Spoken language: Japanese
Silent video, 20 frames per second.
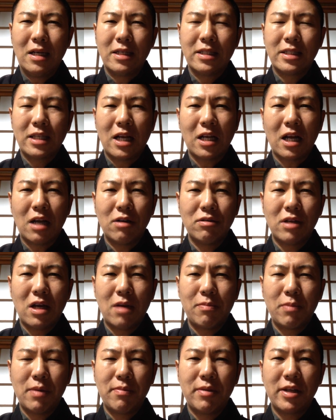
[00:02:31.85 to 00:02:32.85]
あ逆
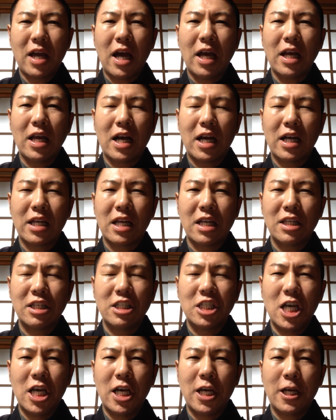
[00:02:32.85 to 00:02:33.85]
恨みみたいな
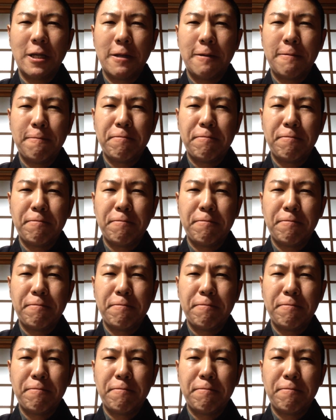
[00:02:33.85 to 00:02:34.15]
形で